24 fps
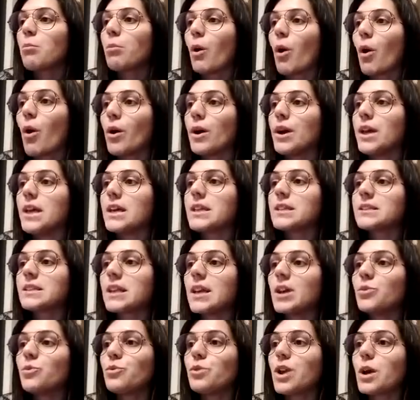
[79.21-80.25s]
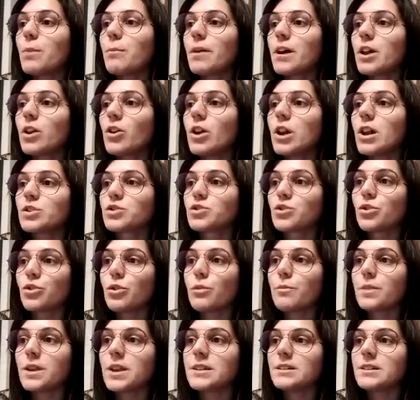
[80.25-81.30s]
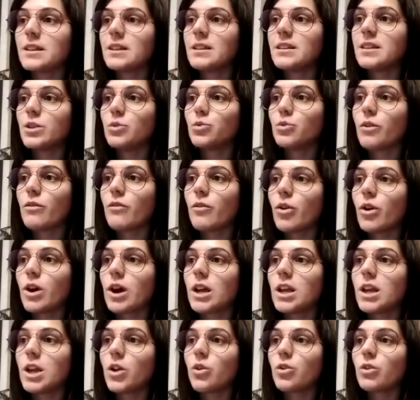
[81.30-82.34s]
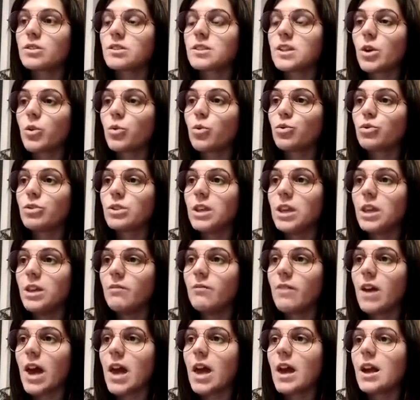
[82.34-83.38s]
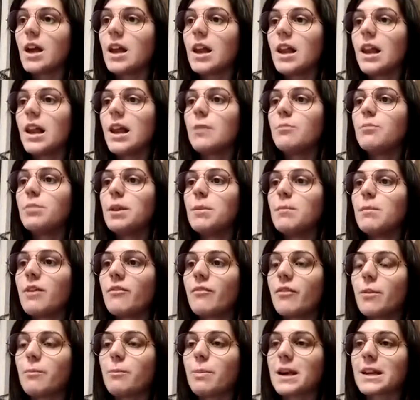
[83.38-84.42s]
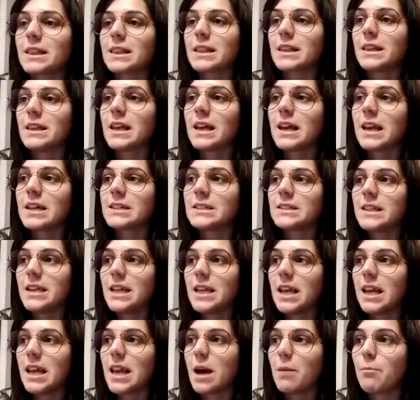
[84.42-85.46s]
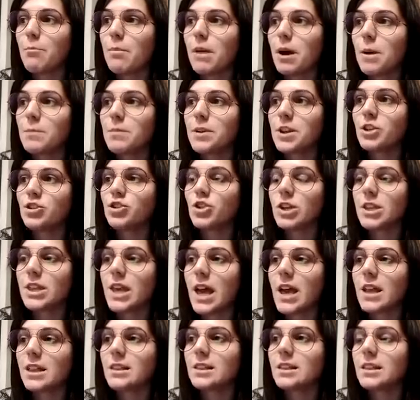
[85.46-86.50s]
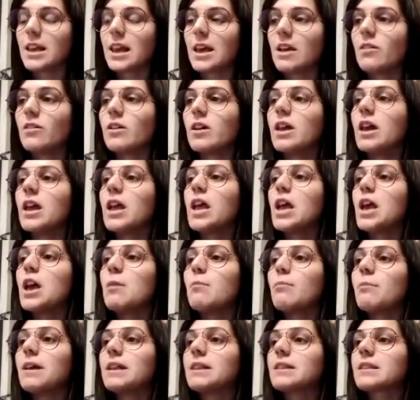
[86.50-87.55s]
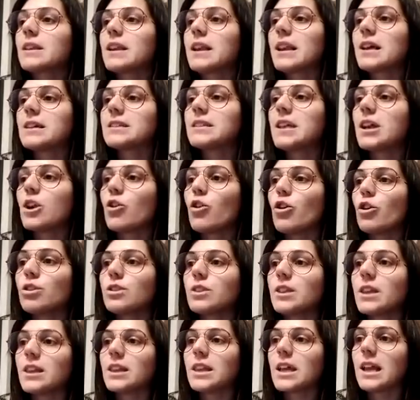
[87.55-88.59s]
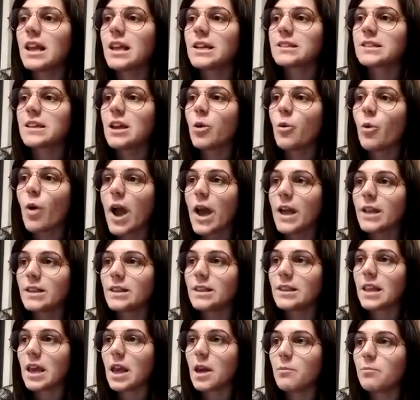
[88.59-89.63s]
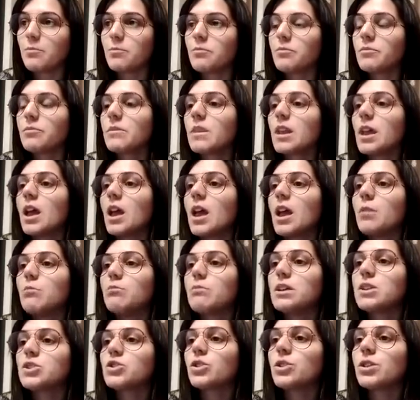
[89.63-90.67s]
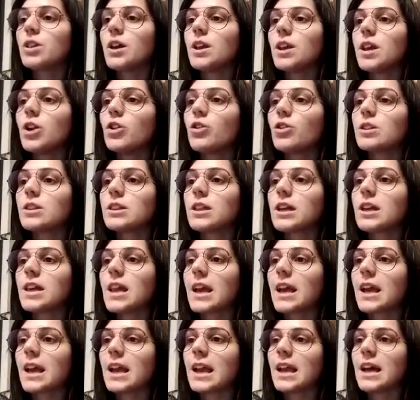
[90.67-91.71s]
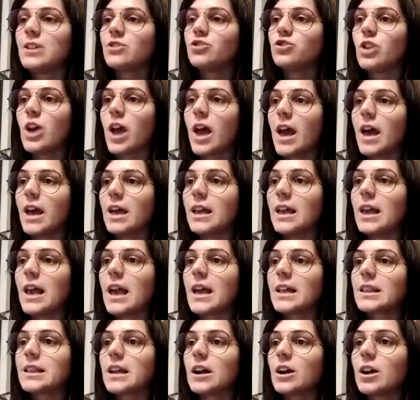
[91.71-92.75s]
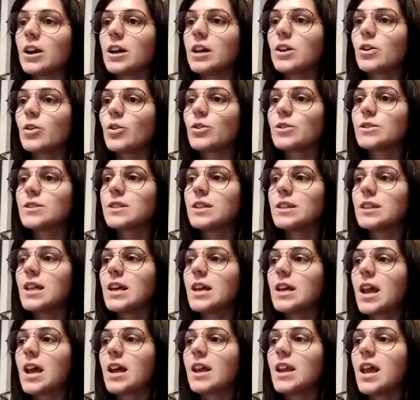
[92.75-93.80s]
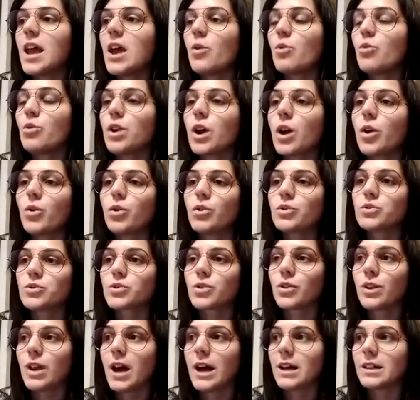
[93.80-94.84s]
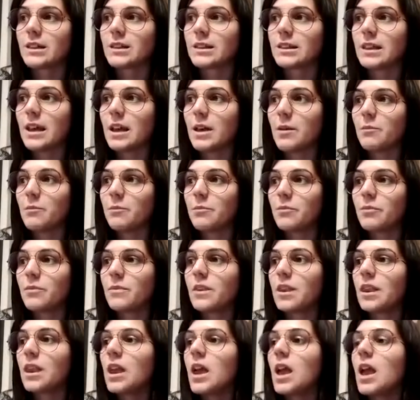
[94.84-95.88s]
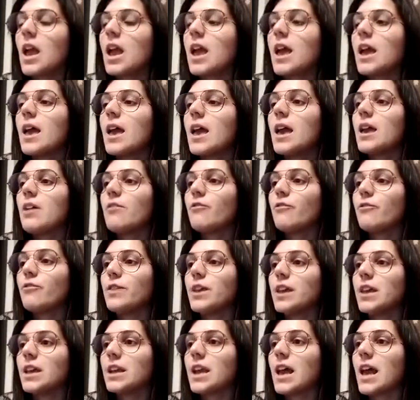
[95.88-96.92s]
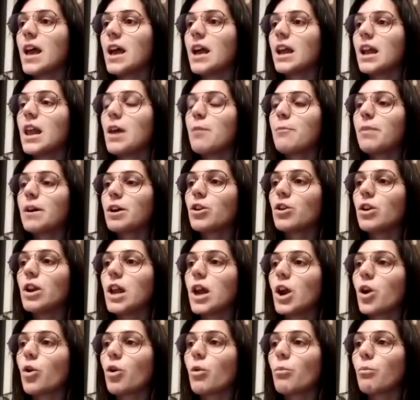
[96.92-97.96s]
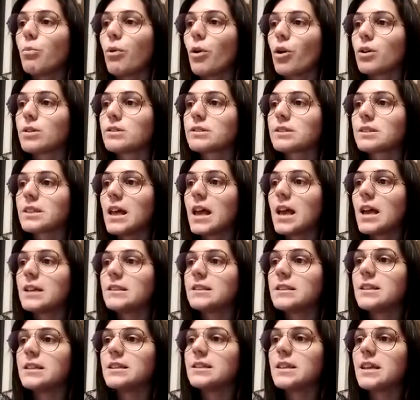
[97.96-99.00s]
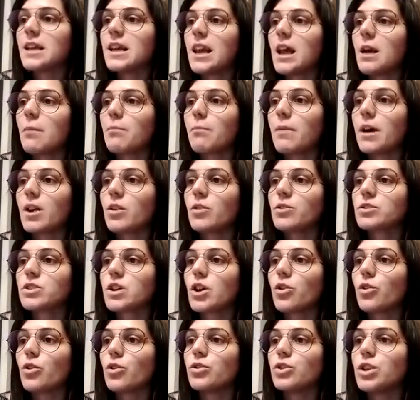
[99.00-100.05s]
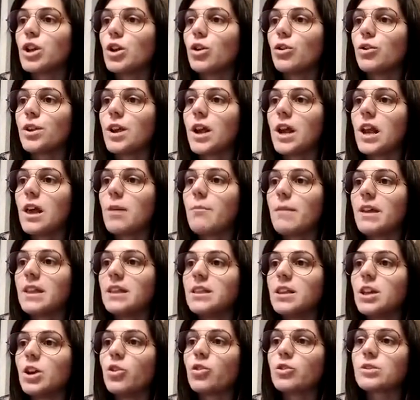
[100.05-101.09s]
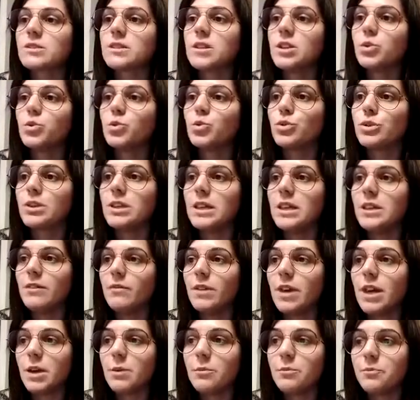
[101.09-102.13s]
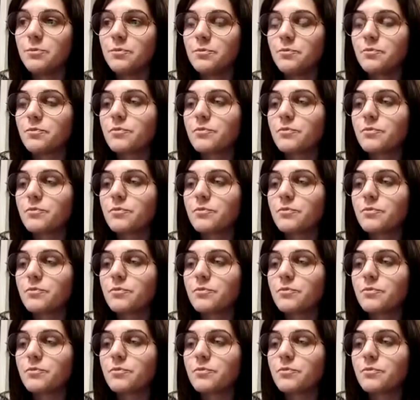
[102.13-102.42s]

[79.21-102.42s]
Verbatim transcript: Poi, se in una parola sono presenti due vocali consecutive, la prima fa parte della sillaba precedente, mentre la seconda della seguente. Bisogna ricordare che la J è da considerare una consonante. E infine, le parole composte si sillabano secondo i loro elementi costitutivi.